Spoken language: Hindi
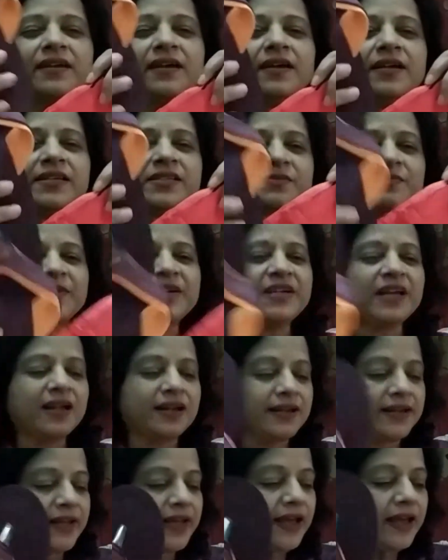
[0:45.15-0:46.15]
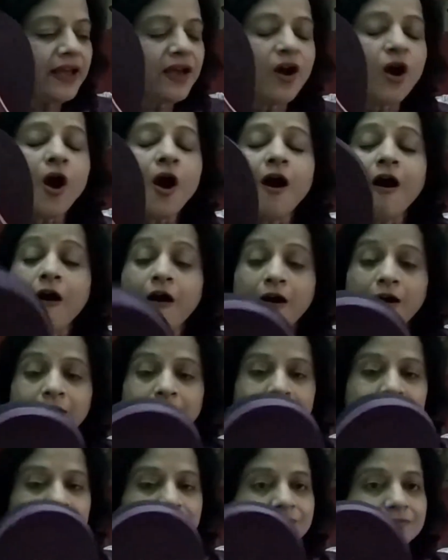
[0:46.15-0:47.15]
था इसमें डाल के
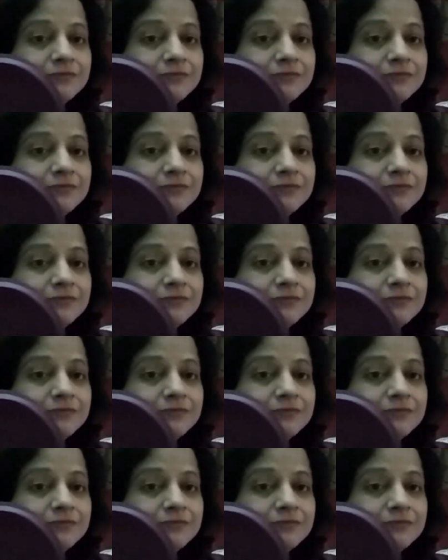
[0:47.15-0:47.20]
और